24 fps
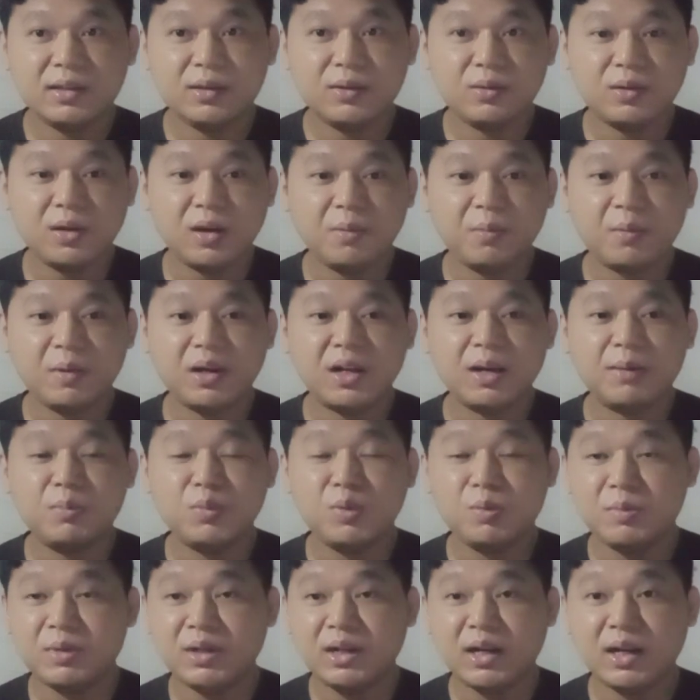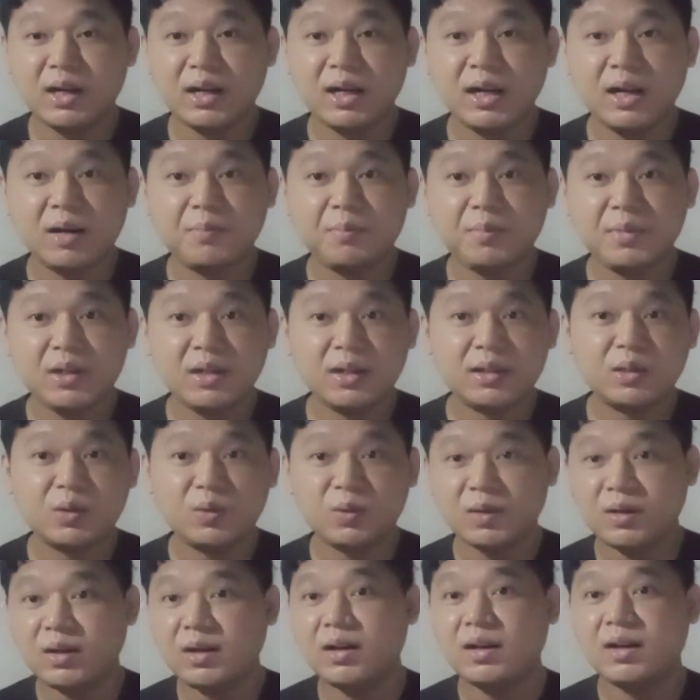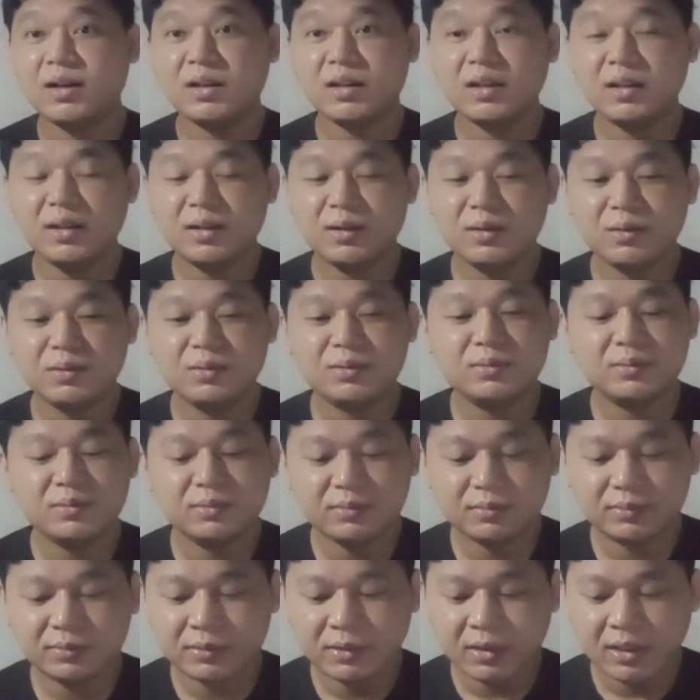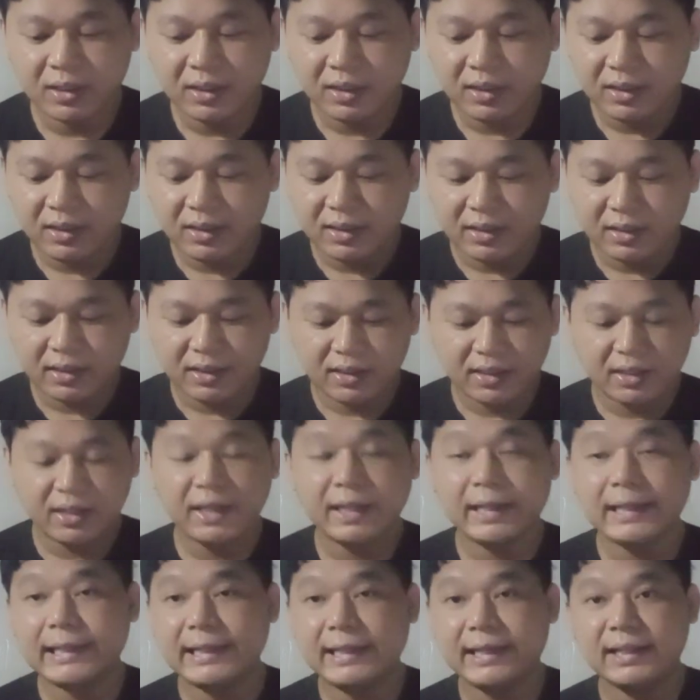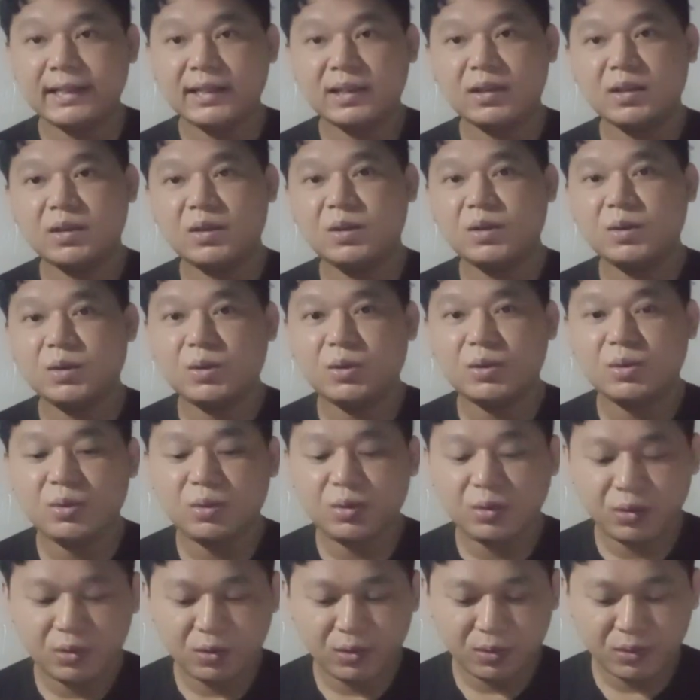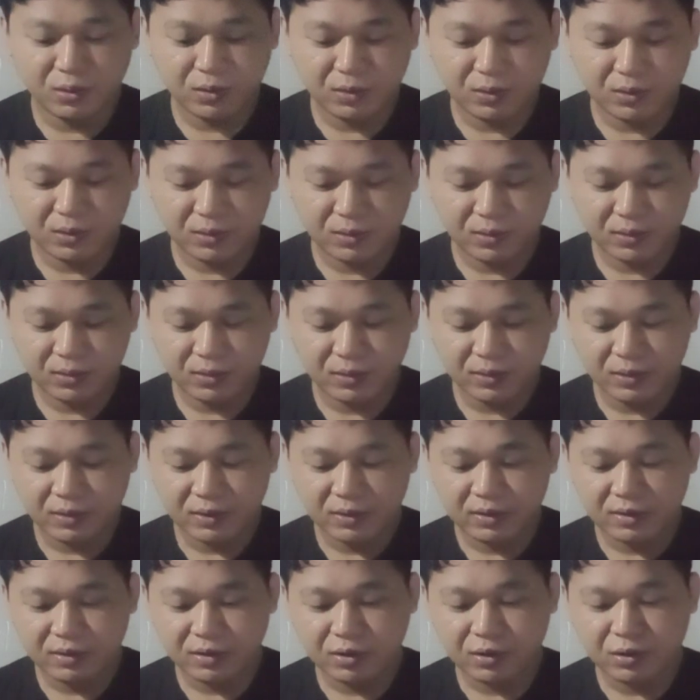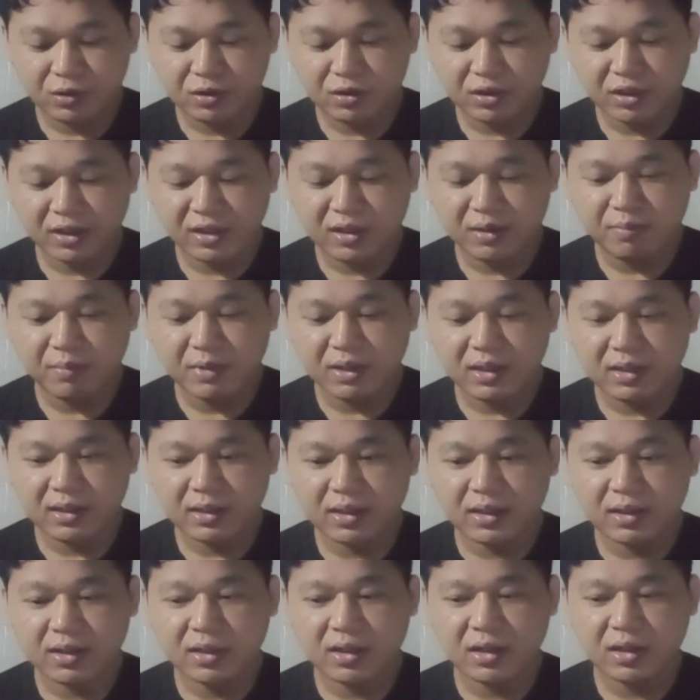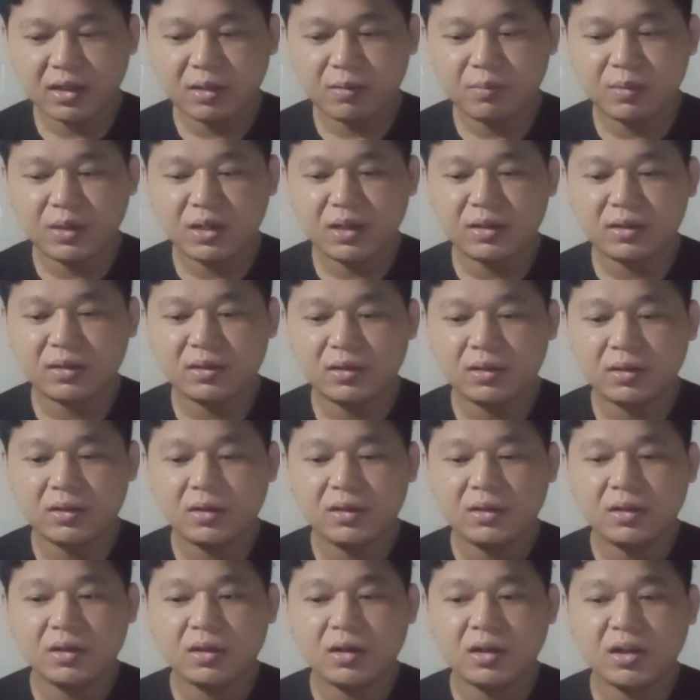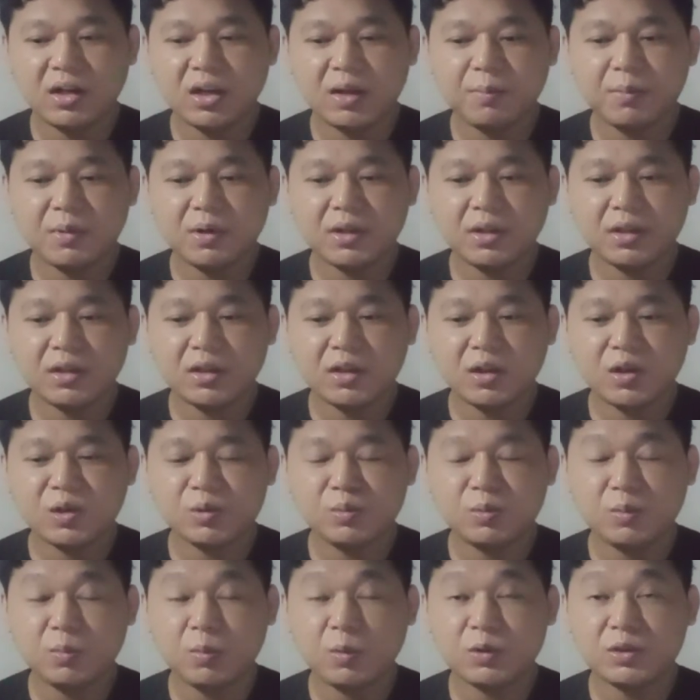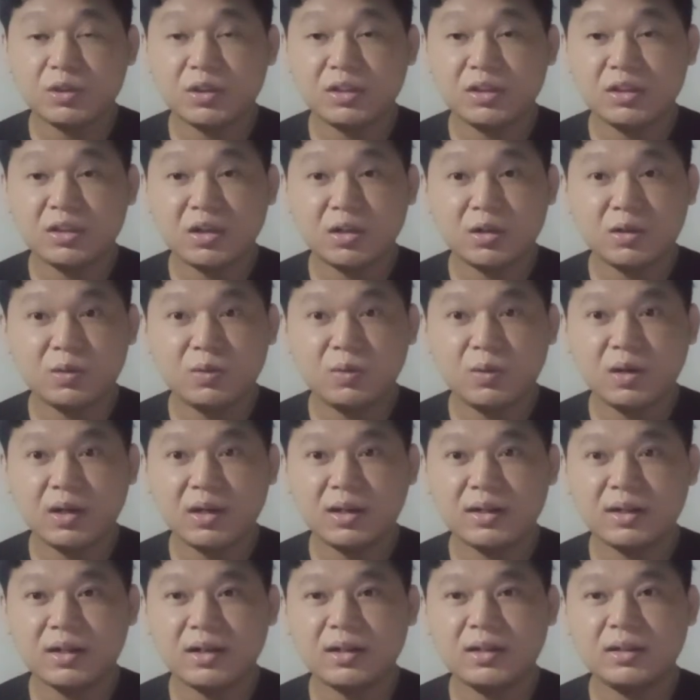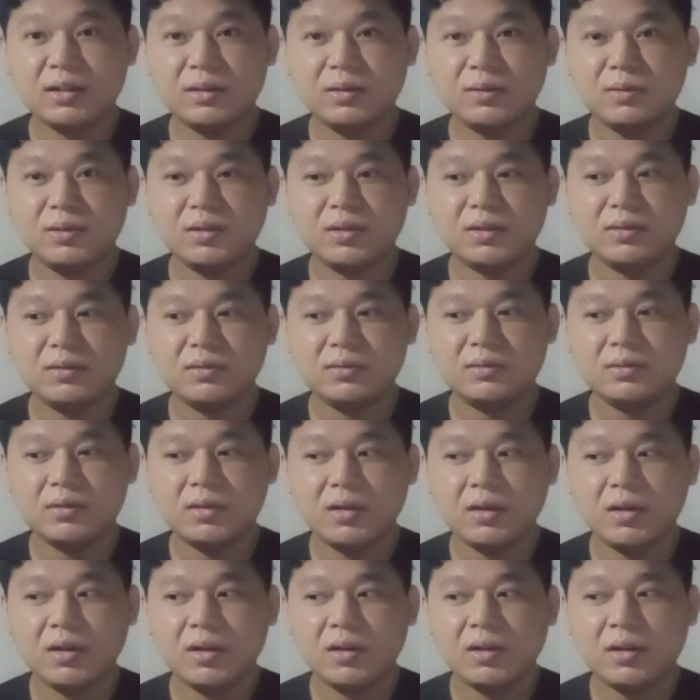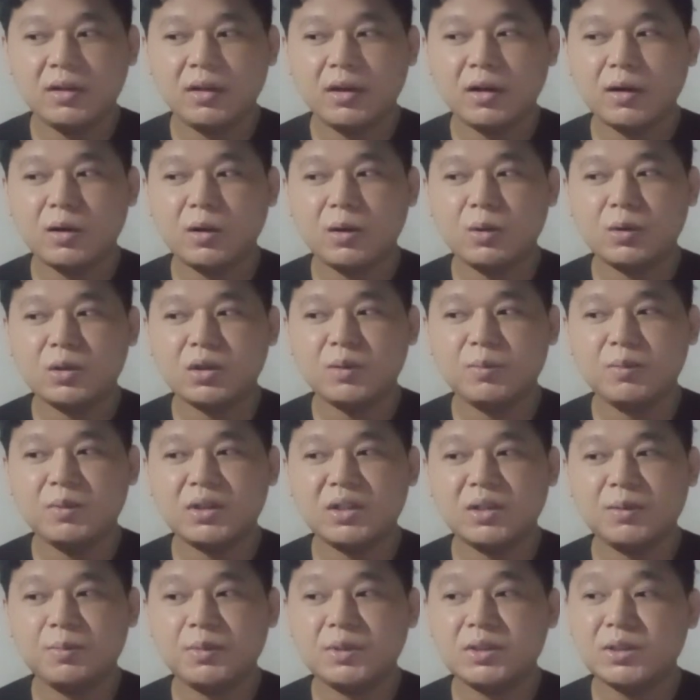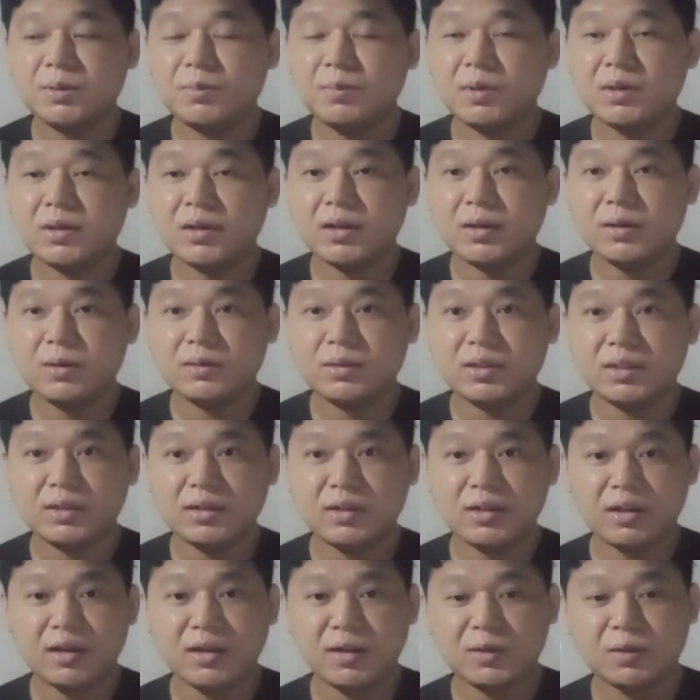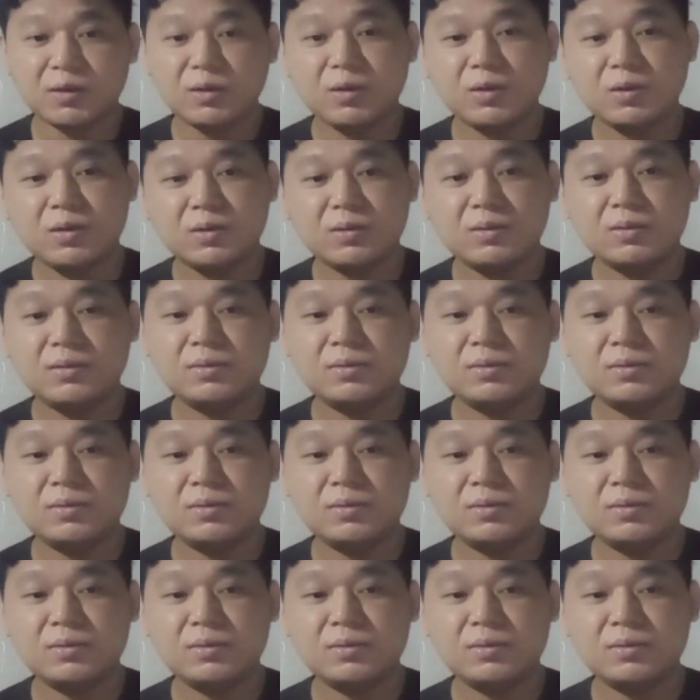gitu apakah mau menanggapi atau enggak kayak gitu kayak gitu terus kayak gimana kita bang kenapa kita harus memposisikan dua arah gitu kan ya kalau teman-teman sebagai konten kreator